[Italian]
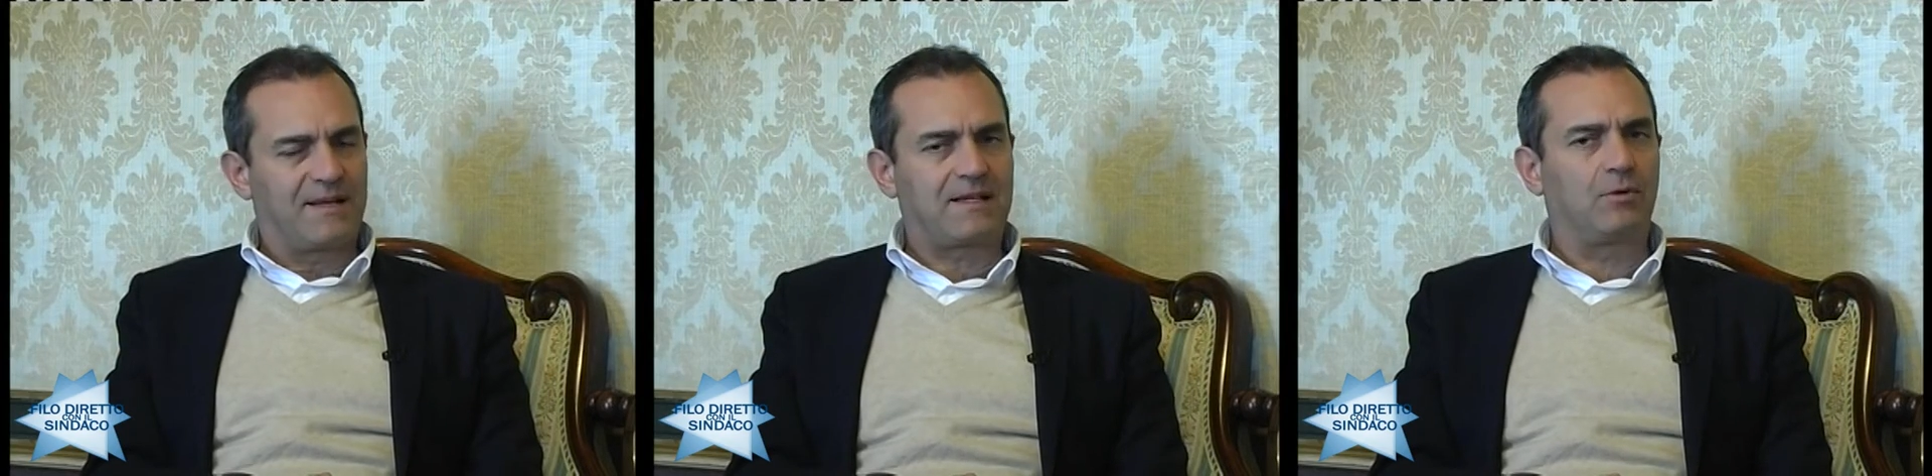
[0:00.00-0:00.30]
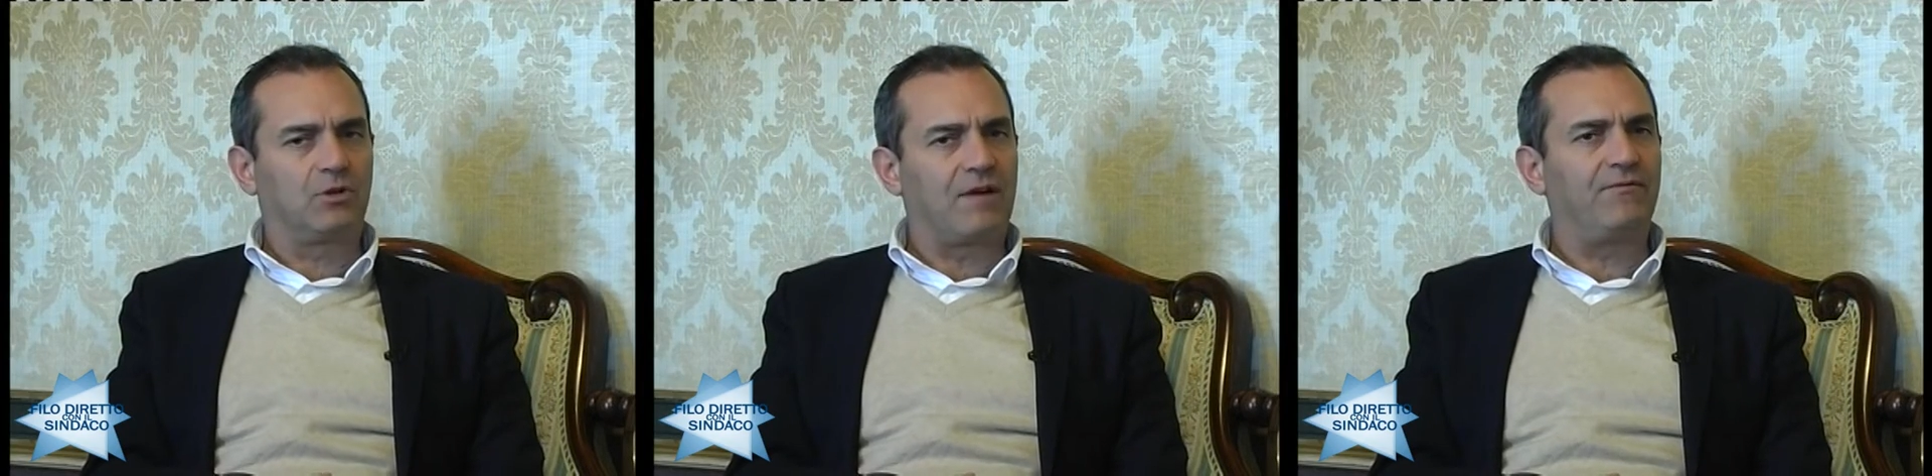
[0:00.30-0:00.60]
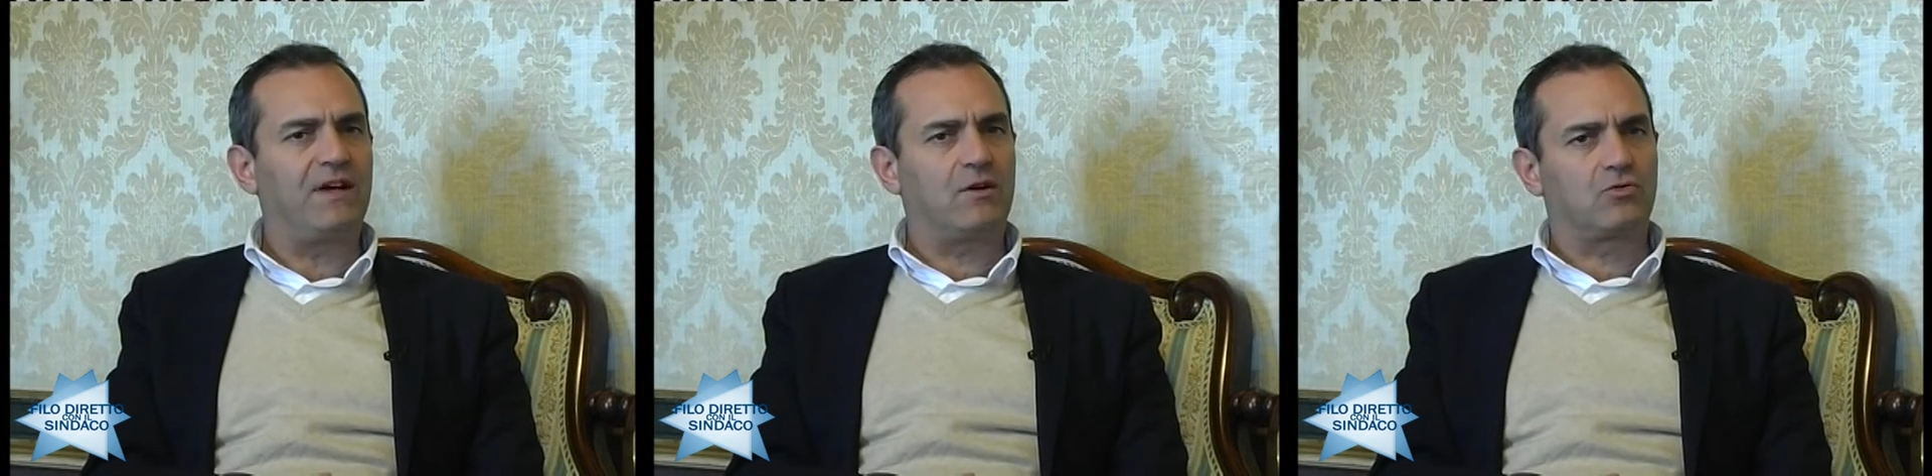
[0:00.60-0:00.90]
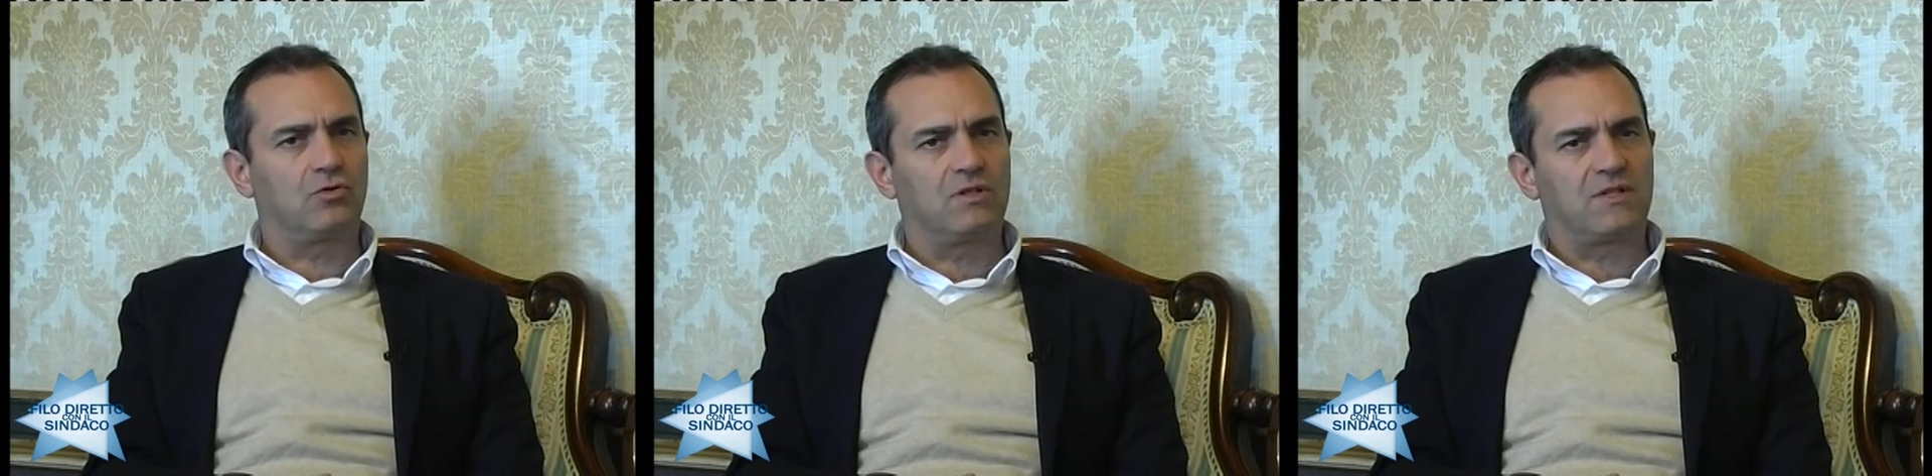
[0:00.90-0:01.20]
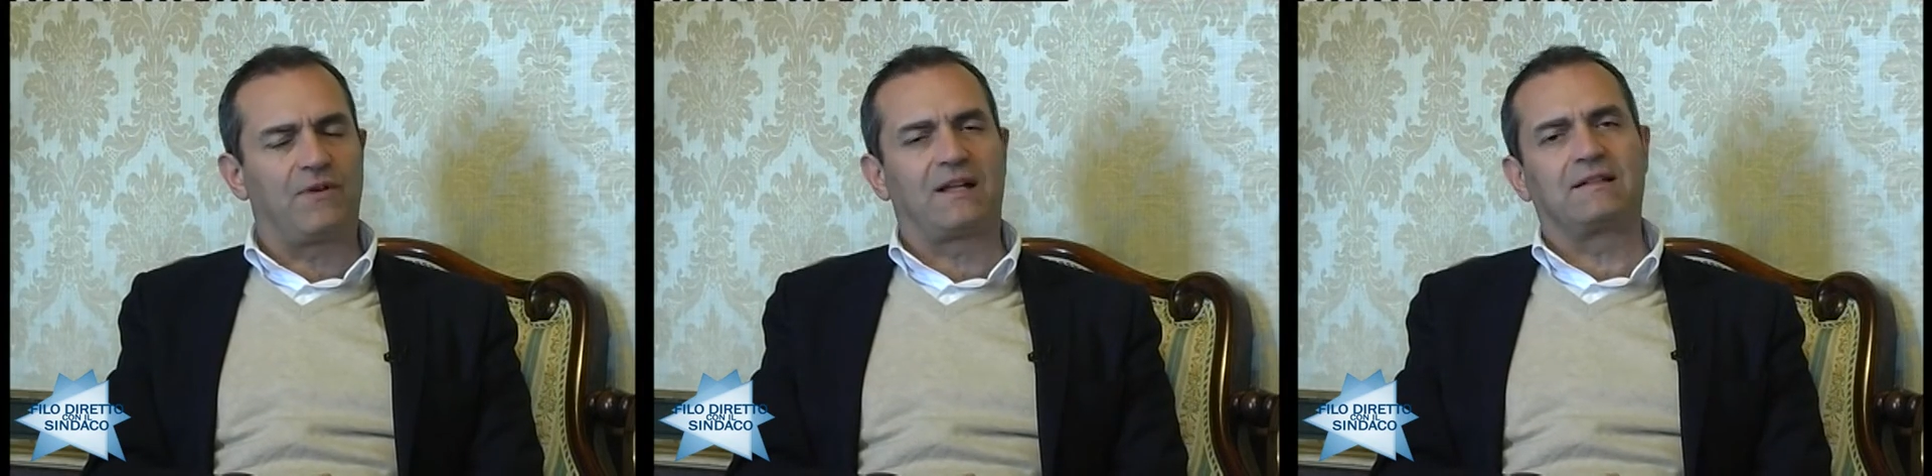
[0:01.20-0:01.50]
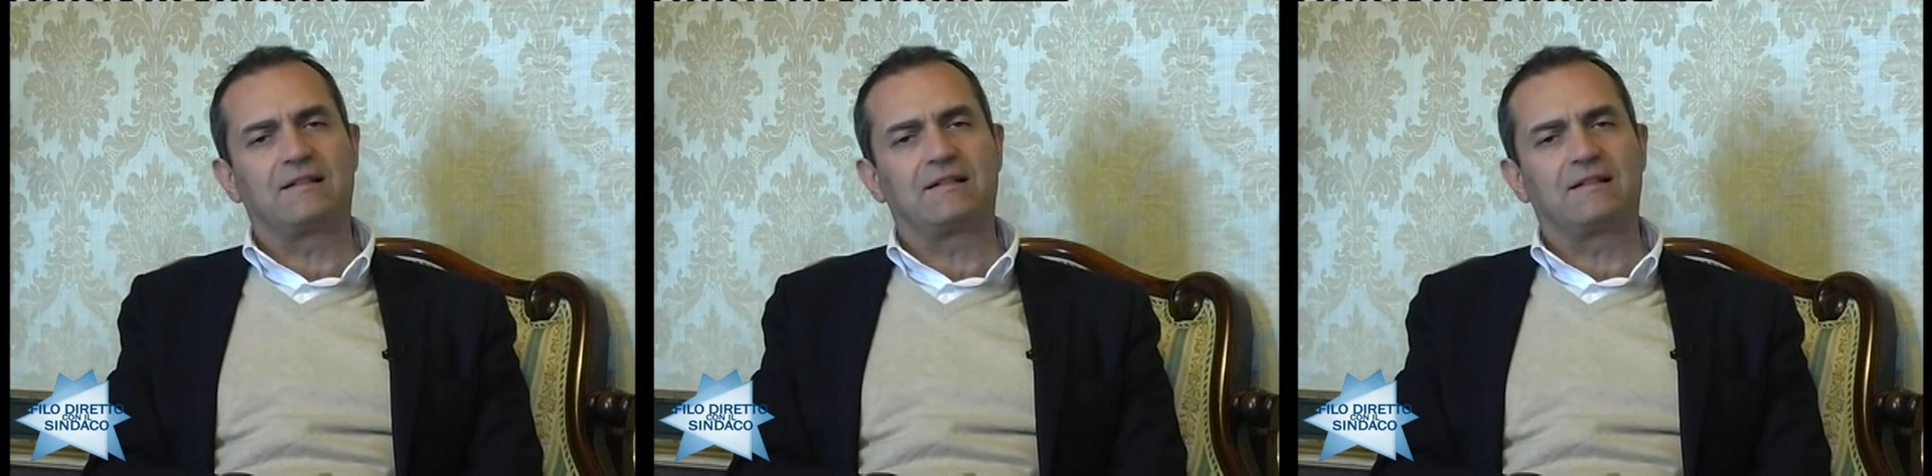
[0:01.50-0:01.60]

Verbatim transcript: ma siamo davvero soddisfatti.